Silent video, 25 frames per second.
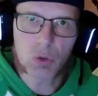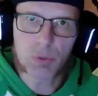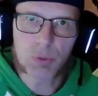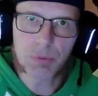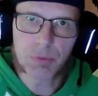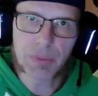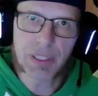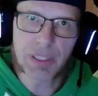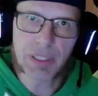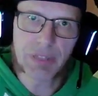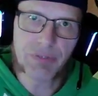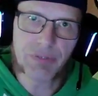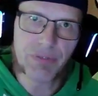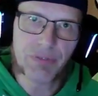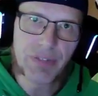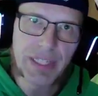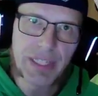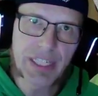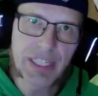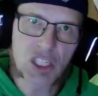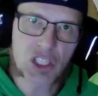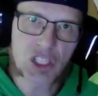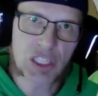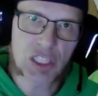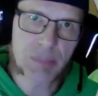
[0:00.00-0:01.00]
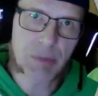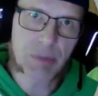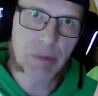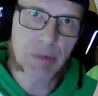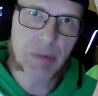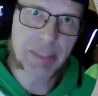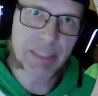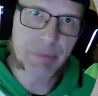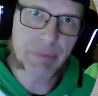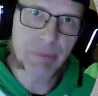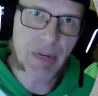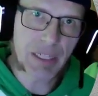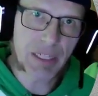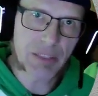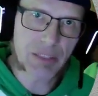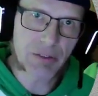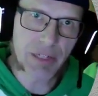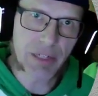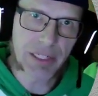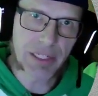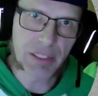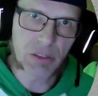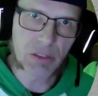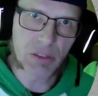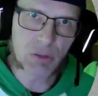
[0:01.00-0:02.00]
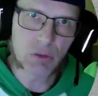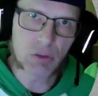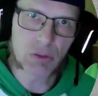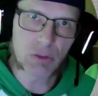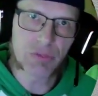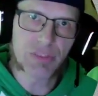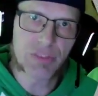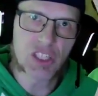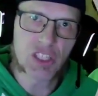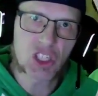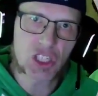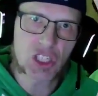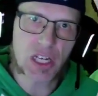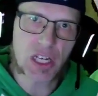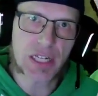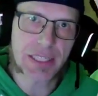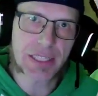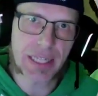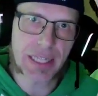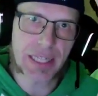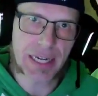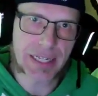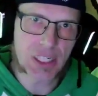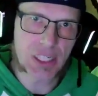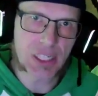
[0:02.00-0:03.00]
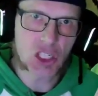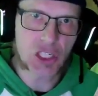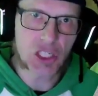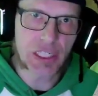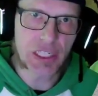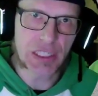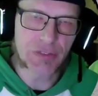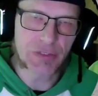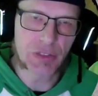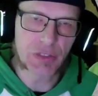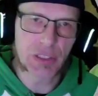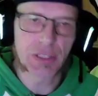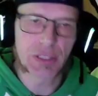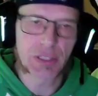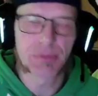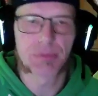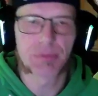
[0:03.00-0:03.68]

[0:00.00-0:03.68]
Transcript: um den Widerstand beim Smart Trainer und wie stark der eingestellt wird.